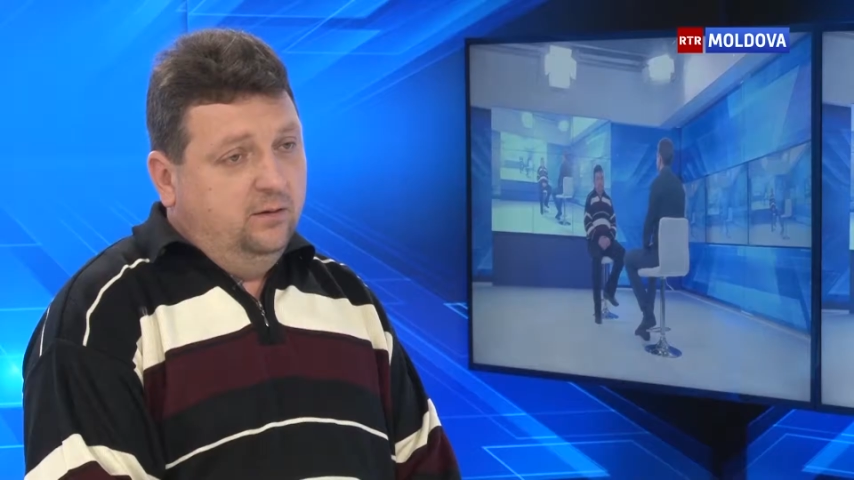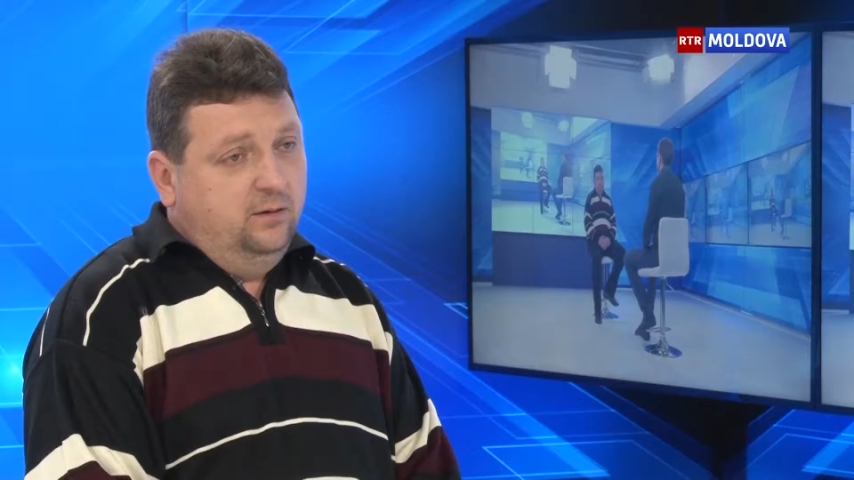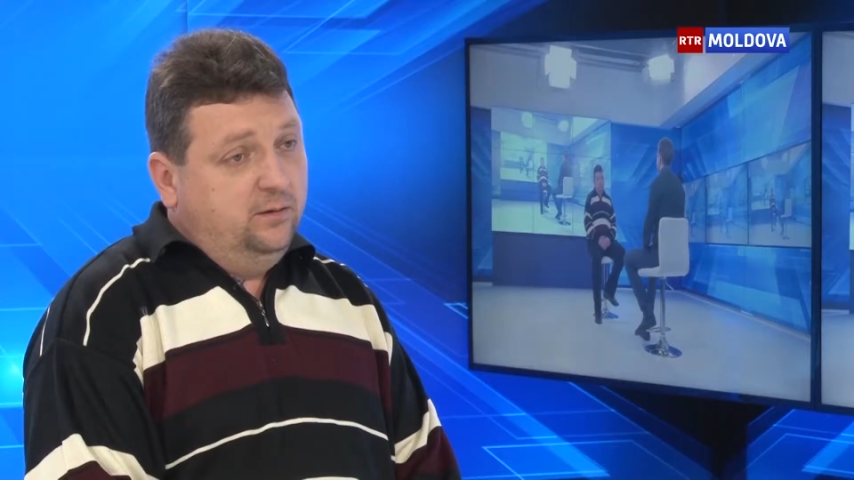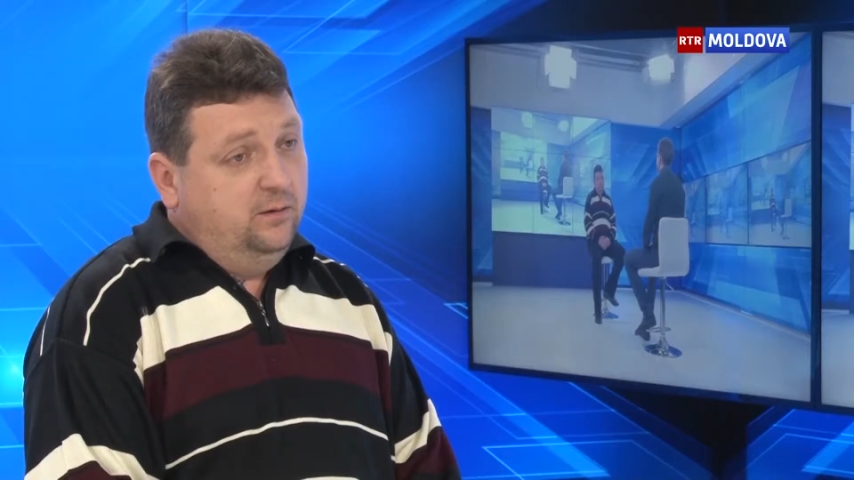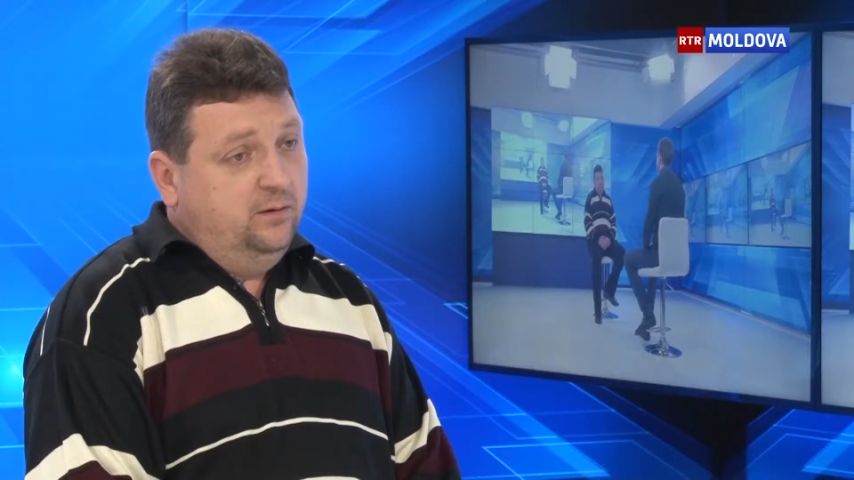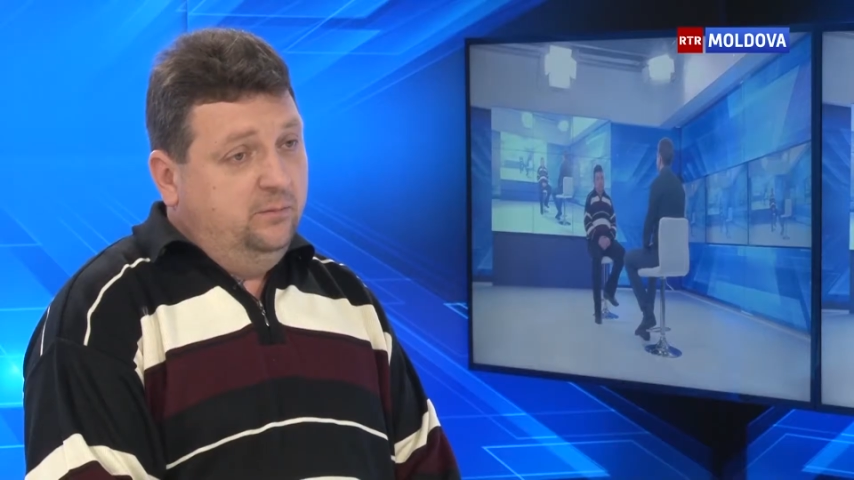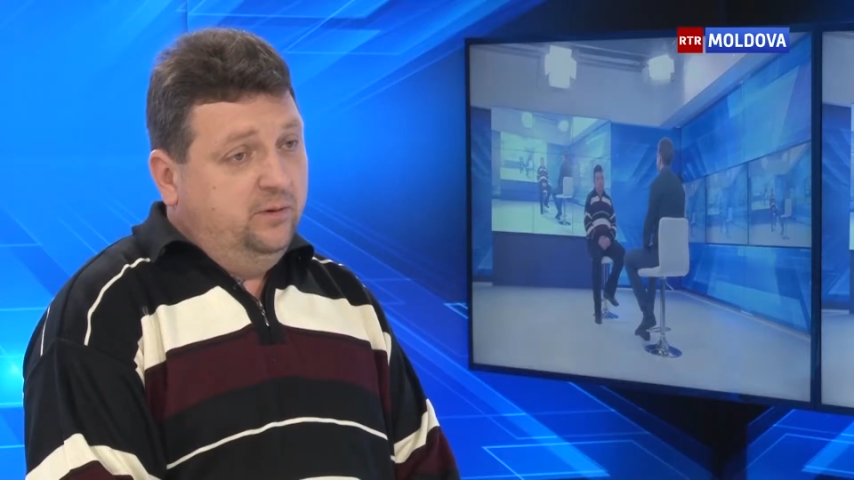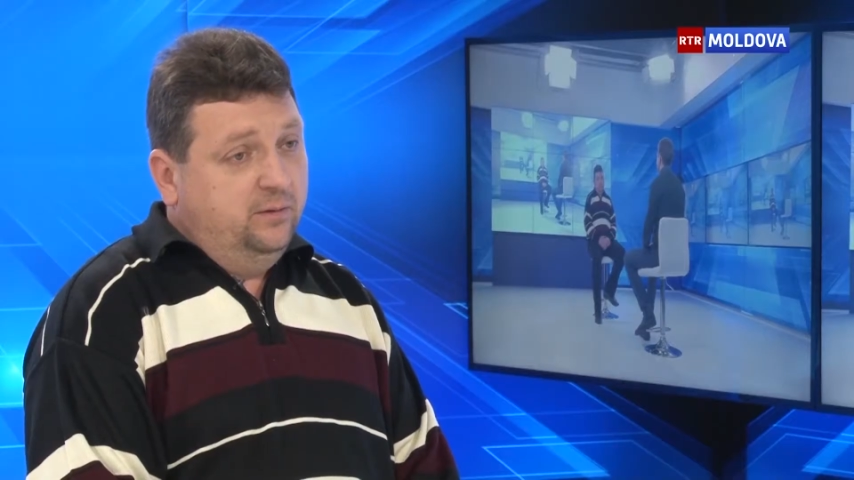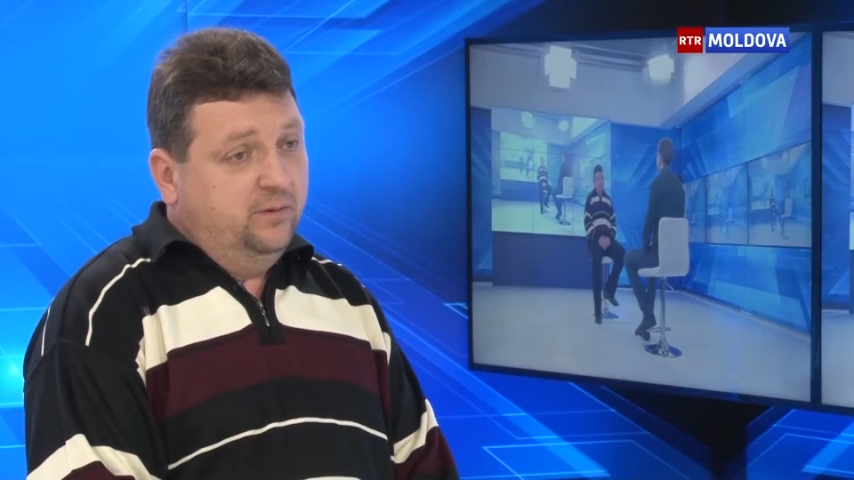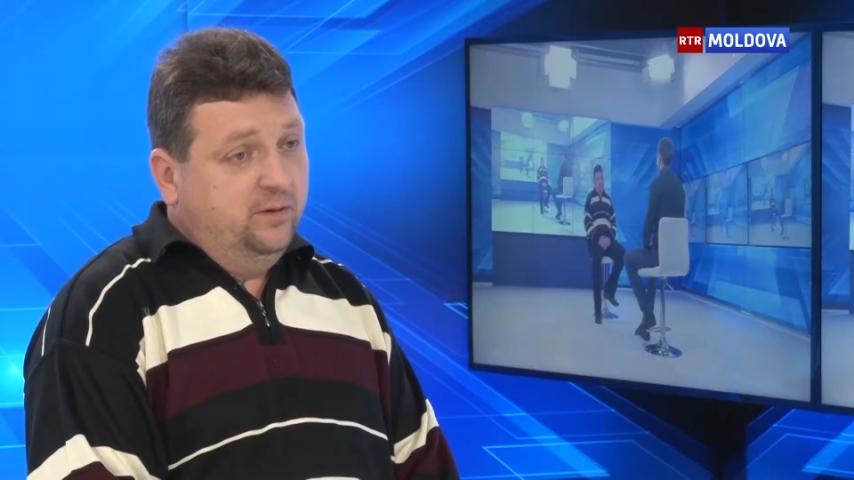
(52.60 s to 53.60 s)
Нет, это не
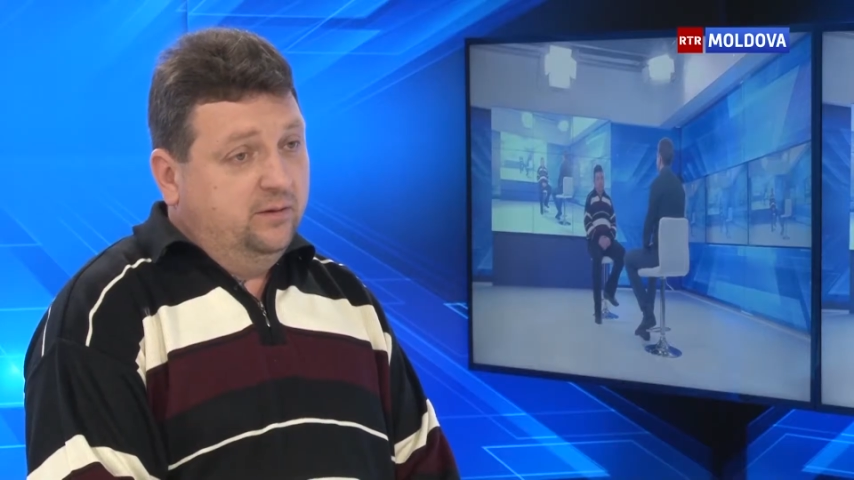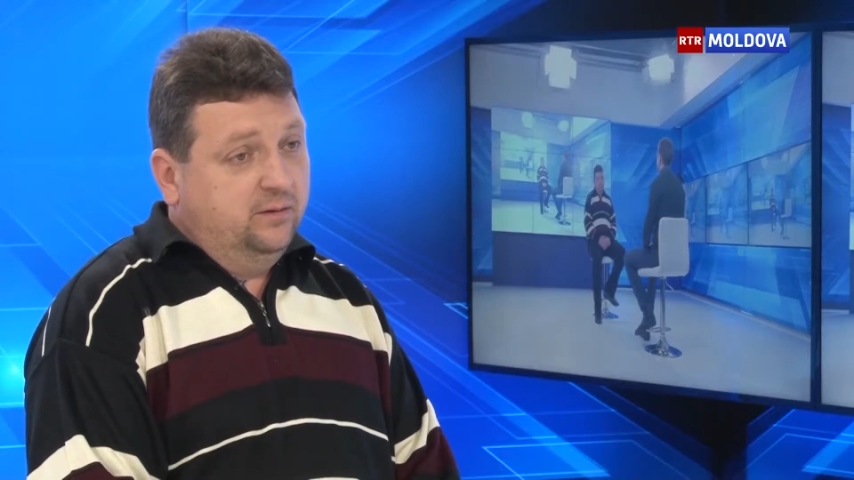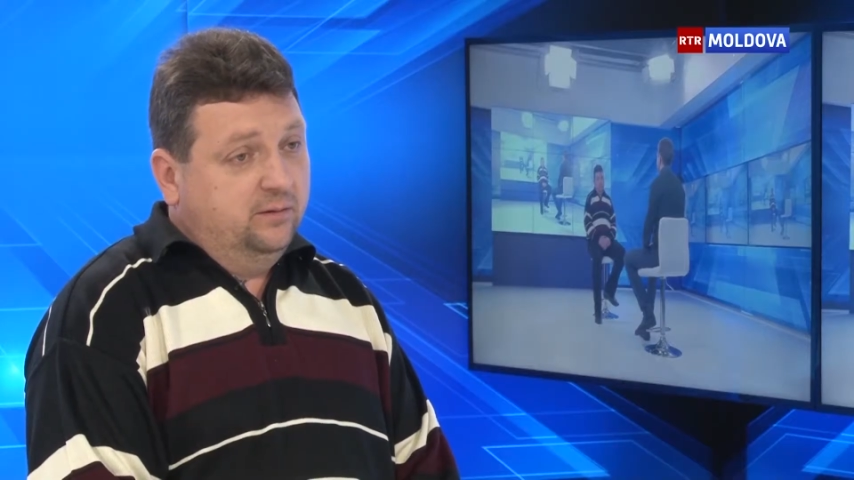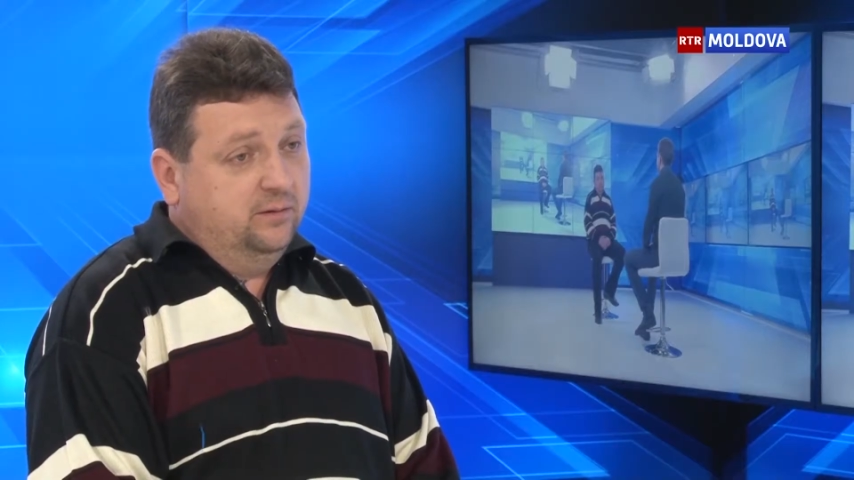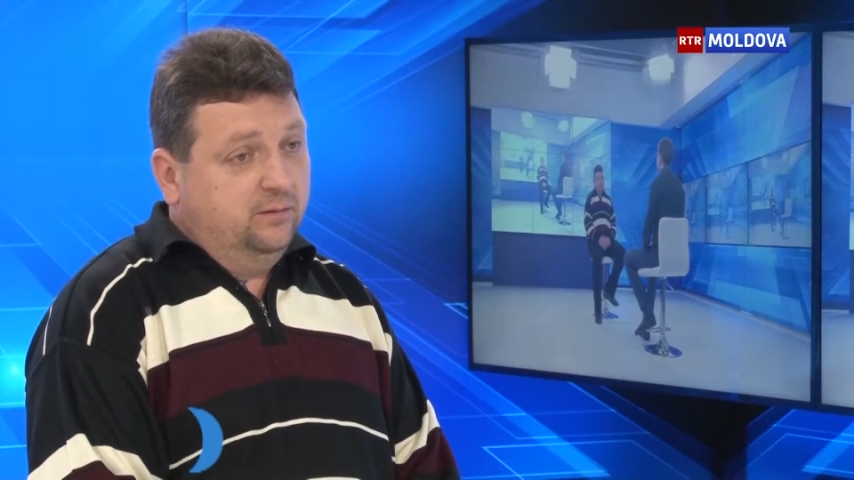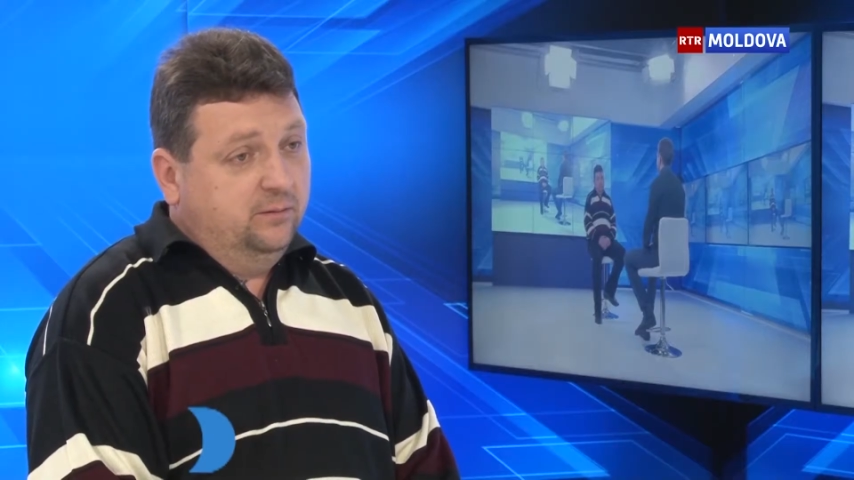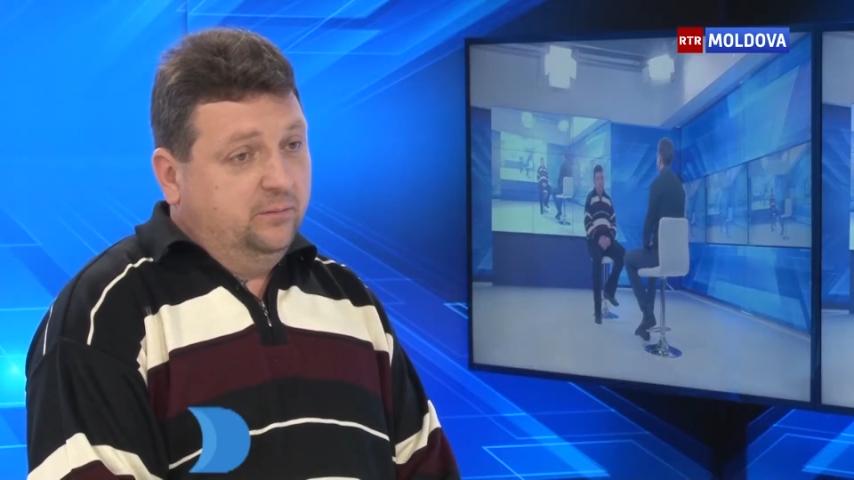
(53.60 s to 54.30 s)
была моя э,